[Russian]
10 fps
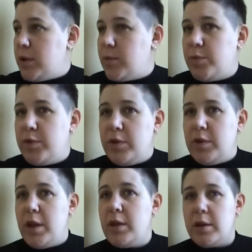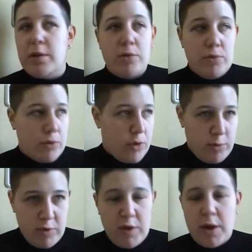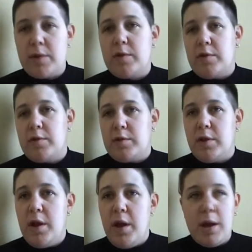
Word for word: там объединений, ну, кроме сект, естественно.